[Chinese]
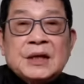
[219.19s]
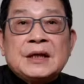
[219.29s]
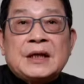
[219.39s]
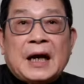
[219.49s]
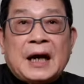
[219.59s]

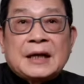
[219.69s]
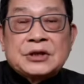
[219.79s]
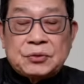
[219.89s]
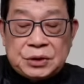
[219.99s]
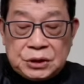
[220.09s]
亚
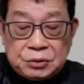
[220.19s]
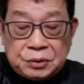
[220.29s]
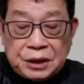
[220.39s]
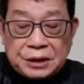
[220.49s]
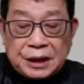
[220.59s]
洲自
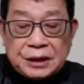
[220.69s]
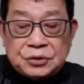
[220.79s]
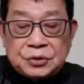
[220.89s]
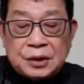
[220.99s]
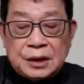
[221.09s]
由电台
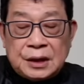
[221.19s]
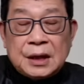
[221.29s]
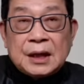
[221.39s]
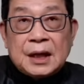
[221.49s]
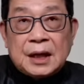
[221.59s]
就说，
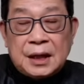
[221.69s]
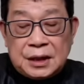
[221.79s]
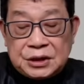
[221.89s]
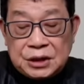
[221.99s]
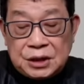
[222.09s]

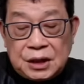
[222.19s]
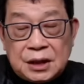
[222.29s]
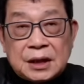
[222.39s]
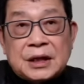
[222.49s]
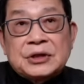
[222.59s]
贺锦
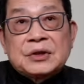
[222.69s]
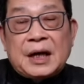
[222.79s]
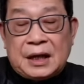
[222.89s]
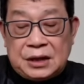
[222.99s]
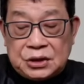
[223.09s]
丽，呃，就是
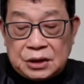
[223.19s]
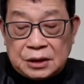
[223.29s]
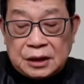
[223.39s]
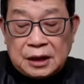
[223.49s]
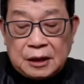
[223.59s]
哈里，斯
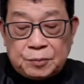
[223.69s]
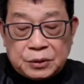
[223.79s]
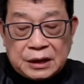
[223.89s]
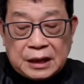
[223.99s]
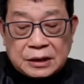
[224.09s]
和特朗
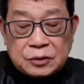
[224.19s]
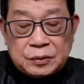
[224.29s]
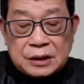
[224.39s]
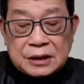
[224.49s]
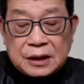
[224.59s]
普，在亚洲
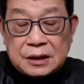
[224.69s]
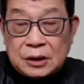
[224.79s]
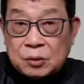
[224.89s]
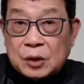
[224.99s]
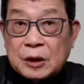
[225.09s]
问题上
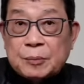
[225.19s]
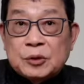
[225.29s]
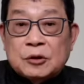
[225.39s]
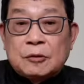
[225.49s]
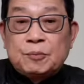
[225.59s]
有何
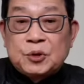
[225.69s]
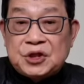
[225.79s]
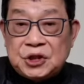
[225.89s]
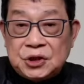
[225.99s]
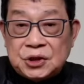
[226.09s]
不同？不
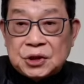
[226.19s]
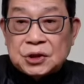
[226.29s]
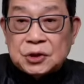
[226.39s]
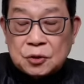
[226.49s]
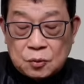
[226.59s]
仅仅
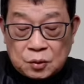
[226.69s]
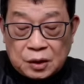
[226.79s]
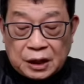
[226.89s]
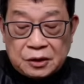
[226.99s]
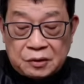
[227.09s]
是中
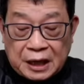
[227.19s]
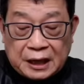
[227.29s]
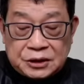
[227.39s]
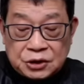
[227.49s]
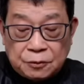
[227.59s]
国，还有亚
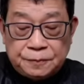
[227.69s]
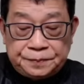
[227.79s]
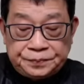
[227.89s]
洲。